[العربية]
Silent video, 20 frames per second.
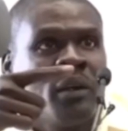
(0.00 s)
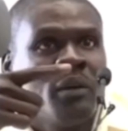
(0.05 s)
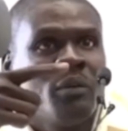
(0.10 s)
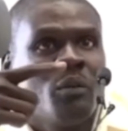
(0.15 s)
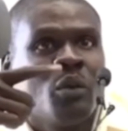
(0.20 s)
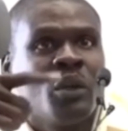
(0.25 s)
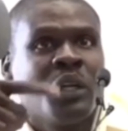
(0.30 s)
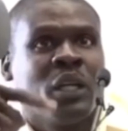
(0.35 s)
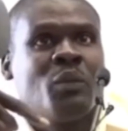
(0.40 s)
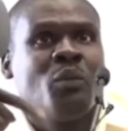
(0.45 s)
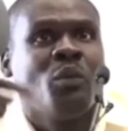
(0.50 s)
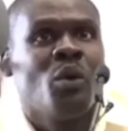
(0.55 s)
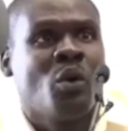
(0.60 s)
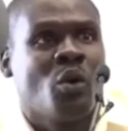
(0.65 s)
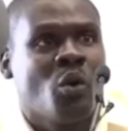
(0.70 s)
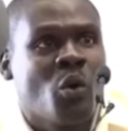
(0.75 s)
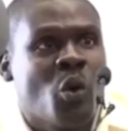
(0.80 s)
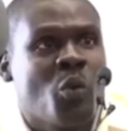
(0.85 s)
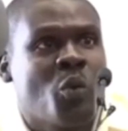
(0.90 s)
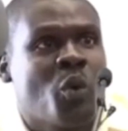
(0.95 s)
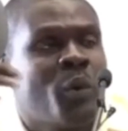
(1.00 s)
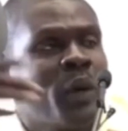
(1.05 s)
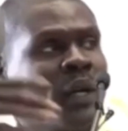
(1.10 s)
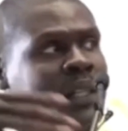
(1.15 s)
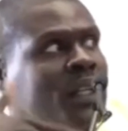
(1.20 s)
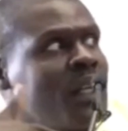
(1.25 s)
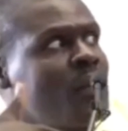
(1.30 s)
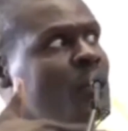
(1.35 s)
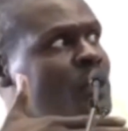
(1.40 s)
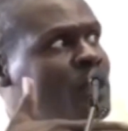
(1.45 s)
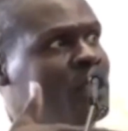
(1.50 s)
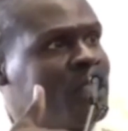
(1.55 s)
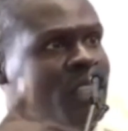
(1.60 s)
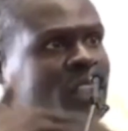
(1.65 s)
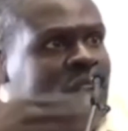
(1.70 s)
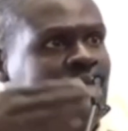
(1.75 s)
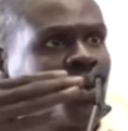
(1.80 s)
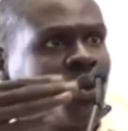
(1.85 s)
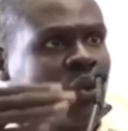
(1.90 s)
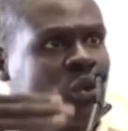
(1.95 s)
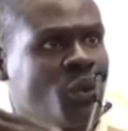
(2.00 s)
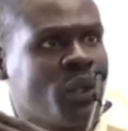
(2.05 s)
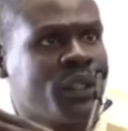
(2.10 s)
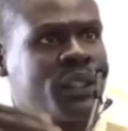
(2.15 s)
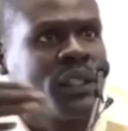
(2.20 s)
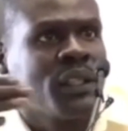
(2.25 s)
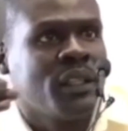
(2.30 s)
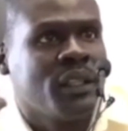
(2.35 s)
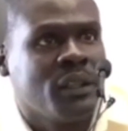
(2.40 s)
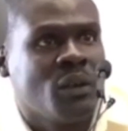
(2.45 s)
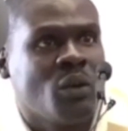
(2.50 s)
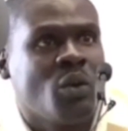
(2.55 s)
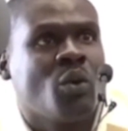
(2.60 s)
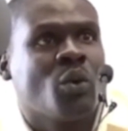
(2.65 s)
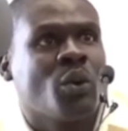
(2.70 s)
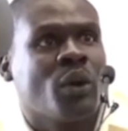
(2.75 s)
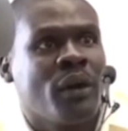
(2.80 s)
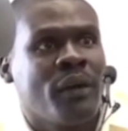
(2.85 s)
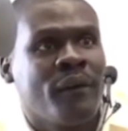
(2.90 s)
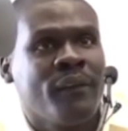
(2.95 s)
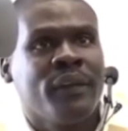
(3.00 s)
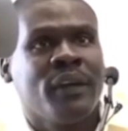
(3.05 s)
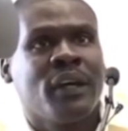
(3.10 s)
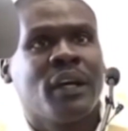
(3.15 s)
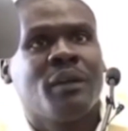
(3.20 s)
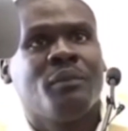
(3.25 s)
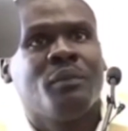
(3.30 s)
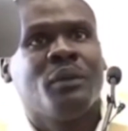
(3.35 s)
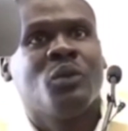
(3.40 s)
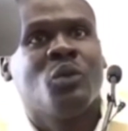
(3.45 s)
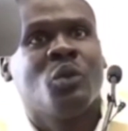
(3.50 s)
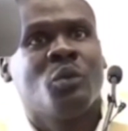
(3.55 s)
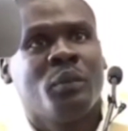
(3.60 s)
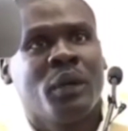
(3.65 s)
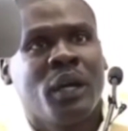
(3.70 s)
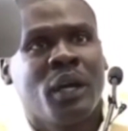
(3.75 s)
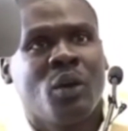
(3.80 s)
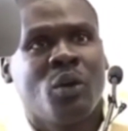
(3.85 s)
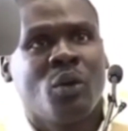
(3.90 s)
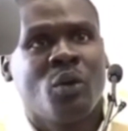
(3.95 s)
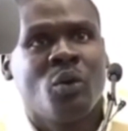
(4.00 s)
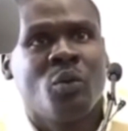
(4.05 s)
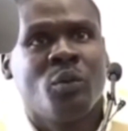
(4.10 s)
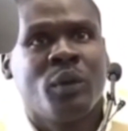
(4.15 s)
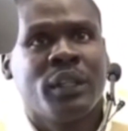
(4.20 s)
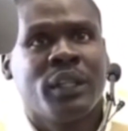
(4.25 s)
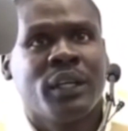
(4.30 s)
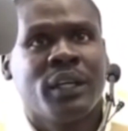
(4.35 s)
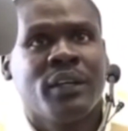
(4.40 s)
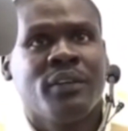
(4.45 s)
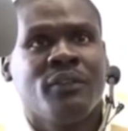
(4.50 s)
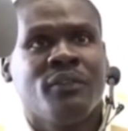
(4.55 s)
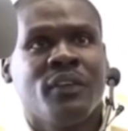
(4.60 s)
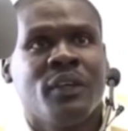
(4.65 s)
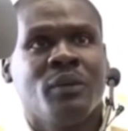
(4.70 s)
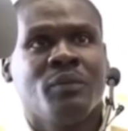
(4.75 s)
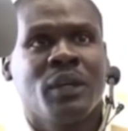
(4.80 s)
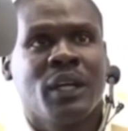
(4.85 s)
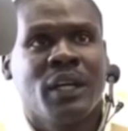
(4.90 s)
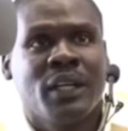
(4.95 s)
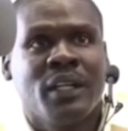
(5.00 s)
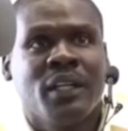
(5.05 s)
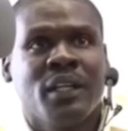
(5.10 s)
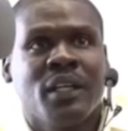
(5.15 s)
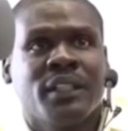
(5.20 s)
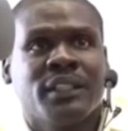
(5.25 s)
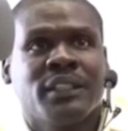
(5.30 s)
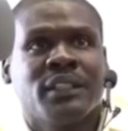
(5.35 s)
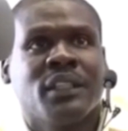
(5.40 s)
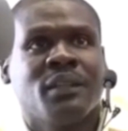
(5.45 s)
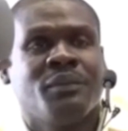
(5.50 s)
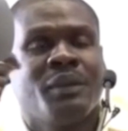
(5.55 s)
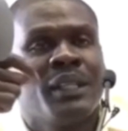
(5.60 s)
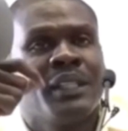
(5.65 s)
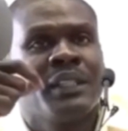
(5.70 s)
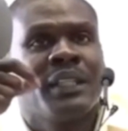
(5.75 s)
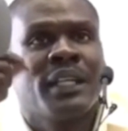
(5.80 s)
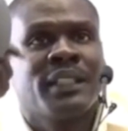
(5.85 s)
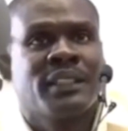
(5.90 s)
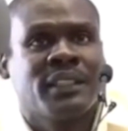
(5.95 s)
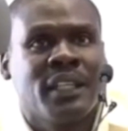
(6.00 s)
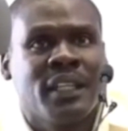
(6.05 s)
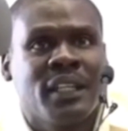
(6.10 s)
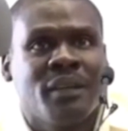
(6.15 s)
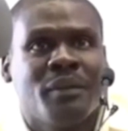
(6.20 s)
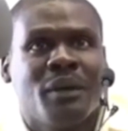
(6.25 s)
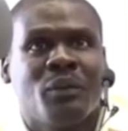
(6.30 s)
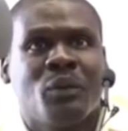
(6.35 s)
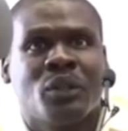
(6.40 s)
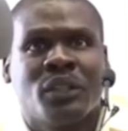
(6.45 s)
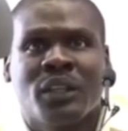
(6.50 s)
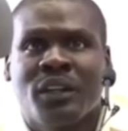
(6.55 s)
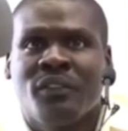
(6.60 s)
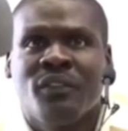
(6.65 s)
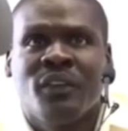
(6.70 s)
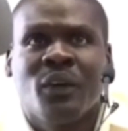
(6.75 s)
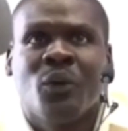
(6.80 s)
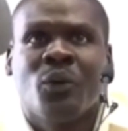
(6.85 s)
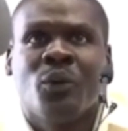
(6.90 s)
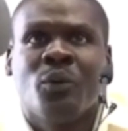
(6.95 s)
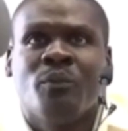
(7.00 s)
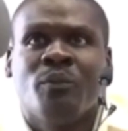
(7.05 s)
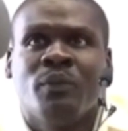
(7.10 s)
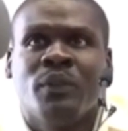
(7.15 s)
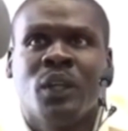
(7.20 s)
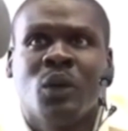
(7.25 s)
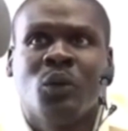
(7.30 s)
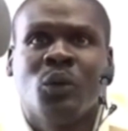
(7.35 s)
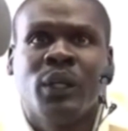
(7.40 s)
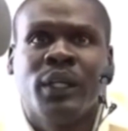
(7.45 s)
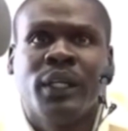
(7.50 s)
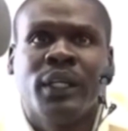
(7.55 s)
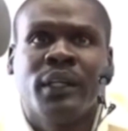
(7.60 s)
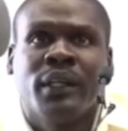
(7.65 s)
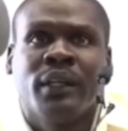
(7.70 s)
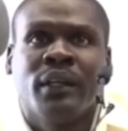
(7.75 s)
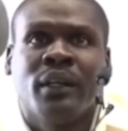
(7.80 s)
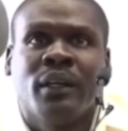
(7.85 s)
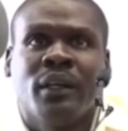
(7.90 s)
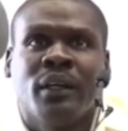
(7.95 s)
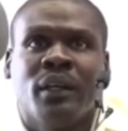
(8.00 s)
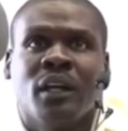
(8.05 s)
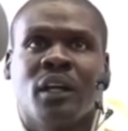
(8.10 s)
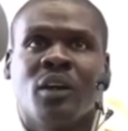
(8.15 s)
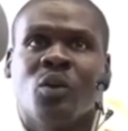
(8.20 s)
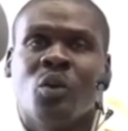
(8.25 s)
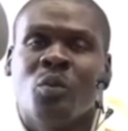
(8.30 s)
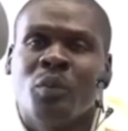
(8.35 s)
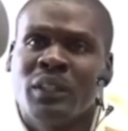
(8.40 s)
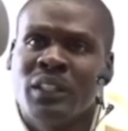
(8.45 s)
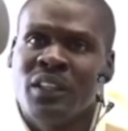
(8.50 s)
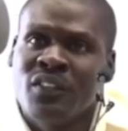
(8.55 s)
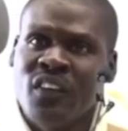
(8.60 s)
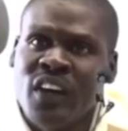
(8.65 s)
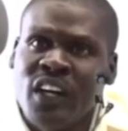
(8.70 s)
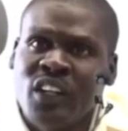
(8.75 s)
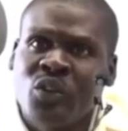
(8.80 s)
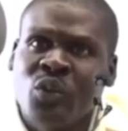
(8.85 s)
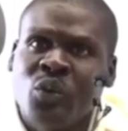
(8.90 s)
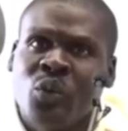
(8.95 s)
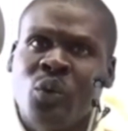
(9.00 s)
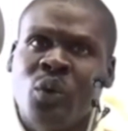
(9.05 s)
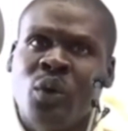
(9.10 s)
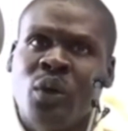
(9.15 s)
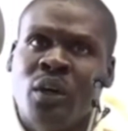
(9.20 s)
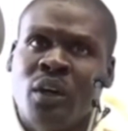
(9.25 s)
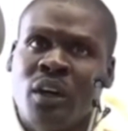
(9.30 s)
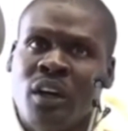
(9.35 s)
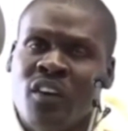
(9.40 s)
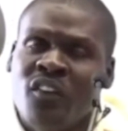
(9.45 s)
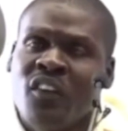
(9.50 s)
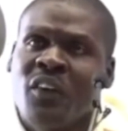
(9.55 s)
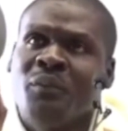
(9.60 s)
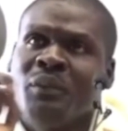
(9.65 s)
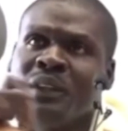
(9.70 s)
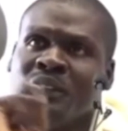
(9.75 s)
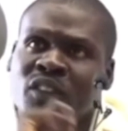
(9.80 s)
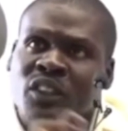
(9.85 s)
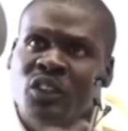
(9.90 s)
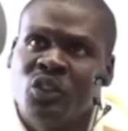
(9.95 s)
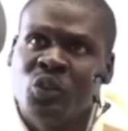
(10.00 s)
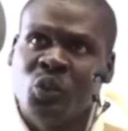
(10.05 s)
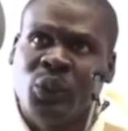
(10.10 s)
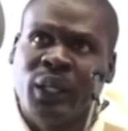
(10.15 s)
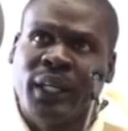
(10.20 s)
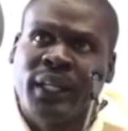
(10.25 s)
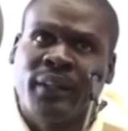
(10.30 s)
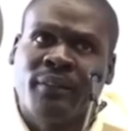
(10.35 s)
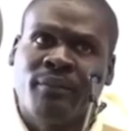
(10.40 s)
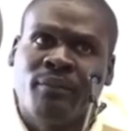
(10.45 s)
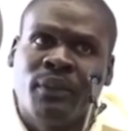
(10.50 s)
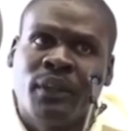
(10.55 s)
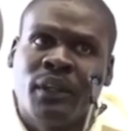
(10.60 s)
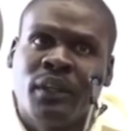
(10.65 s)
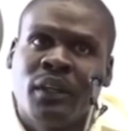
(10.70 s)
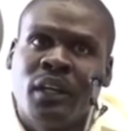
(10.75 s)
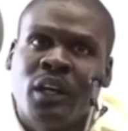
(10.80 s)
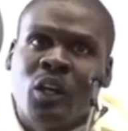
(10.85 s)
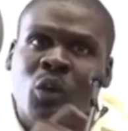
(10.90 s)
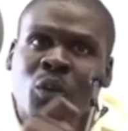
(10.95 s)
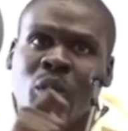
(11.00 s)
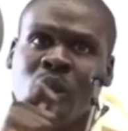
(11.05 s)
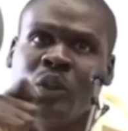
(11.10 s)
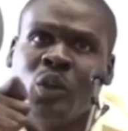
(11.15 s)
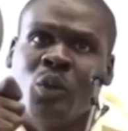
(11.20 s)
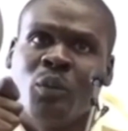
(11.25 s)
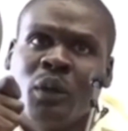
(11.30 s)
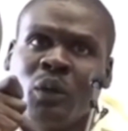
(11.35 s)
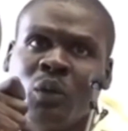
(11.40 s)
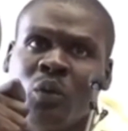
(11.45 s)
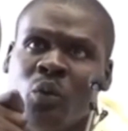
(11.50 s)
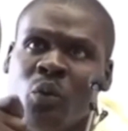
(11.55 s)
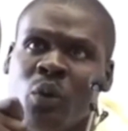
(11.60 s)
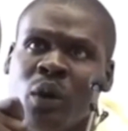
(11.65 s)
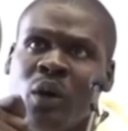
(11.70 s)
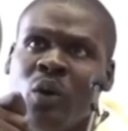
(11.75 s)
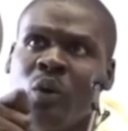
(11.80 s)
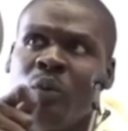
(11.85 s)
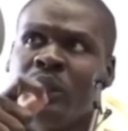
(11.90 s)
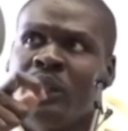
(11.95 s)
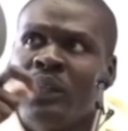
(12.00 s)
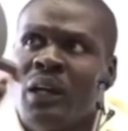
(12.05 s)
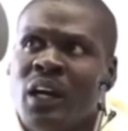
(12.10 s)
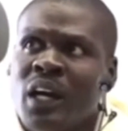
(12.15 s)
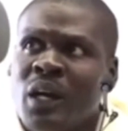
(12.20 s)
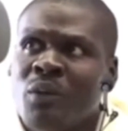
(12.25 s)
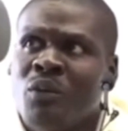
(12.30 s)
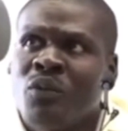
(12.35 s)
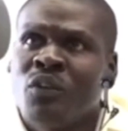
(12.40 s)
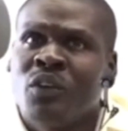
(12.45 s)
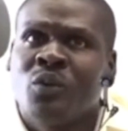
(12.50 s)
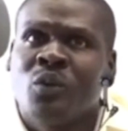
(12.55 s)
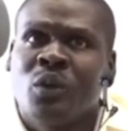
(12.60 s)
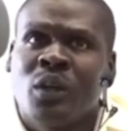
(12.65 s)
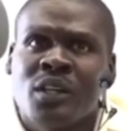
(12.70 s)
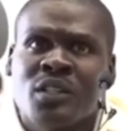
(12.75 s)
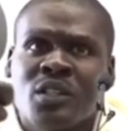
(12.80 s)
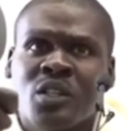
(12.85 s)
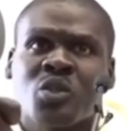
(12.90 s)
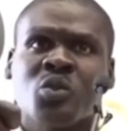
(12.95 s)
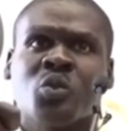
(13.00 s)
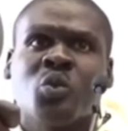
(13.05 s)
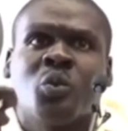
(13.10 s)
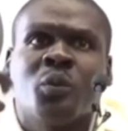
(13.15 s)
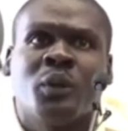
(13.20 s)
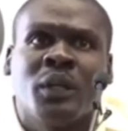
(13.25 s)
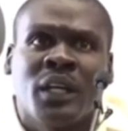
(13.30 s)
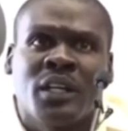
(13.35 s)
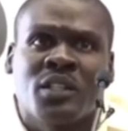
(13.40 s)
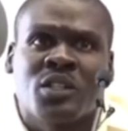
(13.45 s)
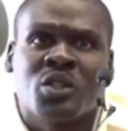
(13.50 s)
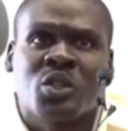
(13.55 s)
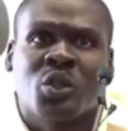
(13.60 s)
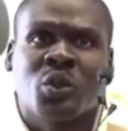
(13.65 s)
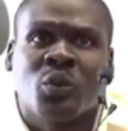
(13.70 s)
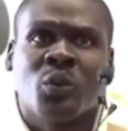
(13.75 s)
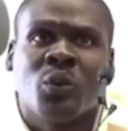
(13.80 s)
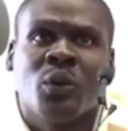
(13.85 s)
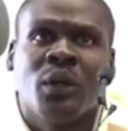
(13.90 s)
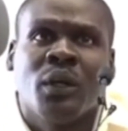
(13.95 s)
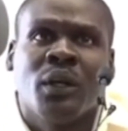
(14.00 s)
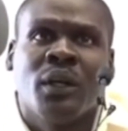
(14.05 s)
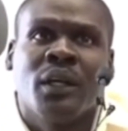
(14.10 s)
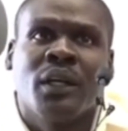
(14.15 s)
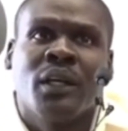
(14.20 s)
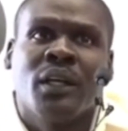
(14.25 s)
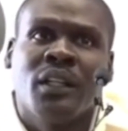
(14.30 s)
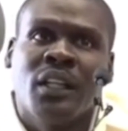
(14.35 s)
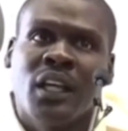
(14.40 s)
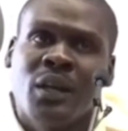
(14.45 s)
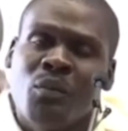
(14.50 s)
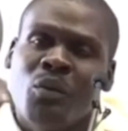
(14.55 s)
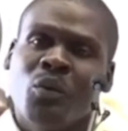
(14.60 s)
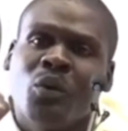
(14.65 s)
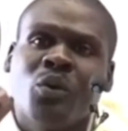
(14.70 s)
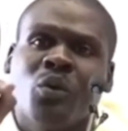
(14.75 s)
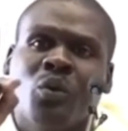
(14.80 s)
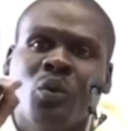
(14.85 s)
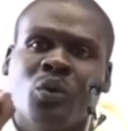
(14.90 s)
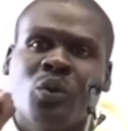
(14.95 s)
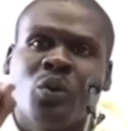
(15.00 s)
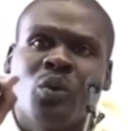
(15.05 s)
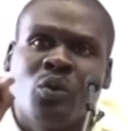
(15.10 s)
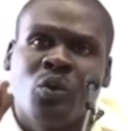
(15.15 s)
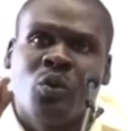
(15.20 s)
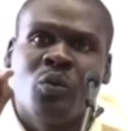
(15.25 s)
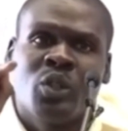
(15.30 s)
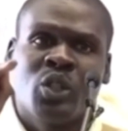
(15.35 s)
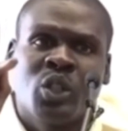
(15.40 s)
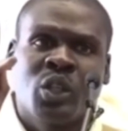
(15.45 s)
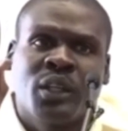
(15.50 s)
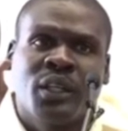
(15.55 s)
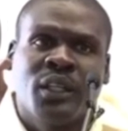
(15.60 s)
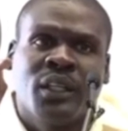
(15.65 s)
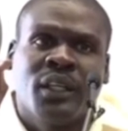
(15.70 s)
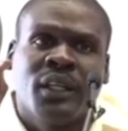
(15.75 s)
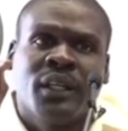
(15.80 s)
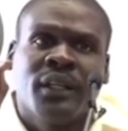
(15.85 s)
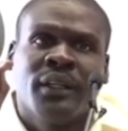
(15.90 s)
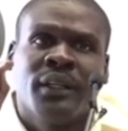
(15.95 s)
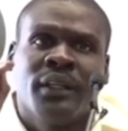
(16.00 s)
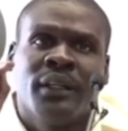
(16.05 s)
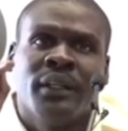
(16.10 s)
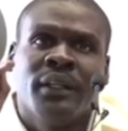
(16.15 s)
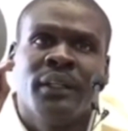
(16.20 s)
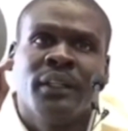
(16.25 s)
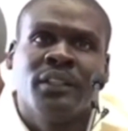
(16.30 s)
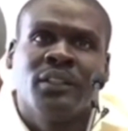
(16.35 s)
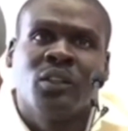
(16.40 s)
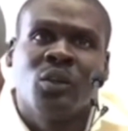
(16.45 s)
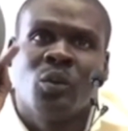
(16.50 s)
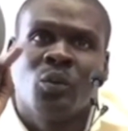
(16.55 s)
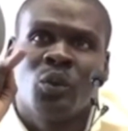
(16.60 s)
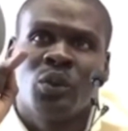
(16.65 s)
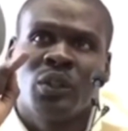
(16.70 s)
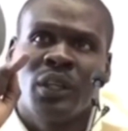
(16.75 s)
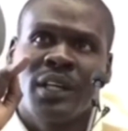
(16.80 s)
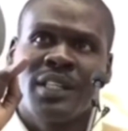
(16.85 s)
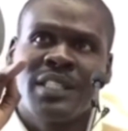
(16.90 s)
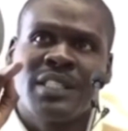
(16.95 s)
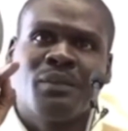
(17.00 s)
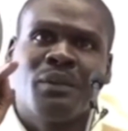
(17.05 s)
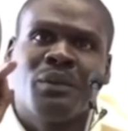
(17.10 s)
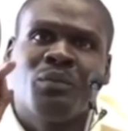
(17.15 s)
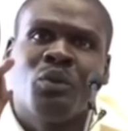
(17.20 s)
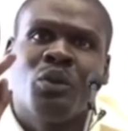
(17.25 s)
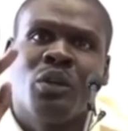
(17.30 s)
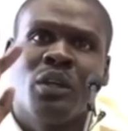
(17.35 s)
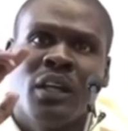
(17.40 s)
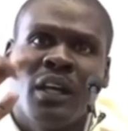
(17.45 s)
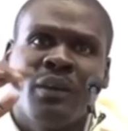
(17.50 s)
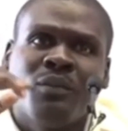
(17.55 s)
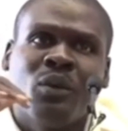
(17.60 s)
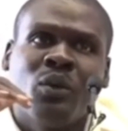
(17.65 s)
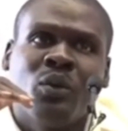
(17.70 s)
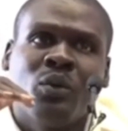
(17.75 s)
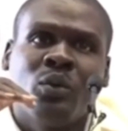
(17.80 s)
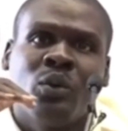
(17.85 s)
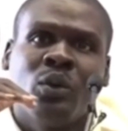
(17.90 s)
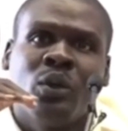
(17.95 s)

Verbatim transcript: ممكن يبقوا حكومه وبعد ممكن يتخذوا خطوات الاخرى اللي بتقوم بها الحكومات لكن في امكانيه هسه المجلس العسكري ما معترف به دوليا لكن هم فاكتو جفرمنت في السودان لانهم عندهم القوه وبيتحكموا في انه يحصل شنو وما يحصل شنو لكن ديل ممكن يكونوا الحكومه الشرعيه اذا الامور تازمت ممكن يعملوا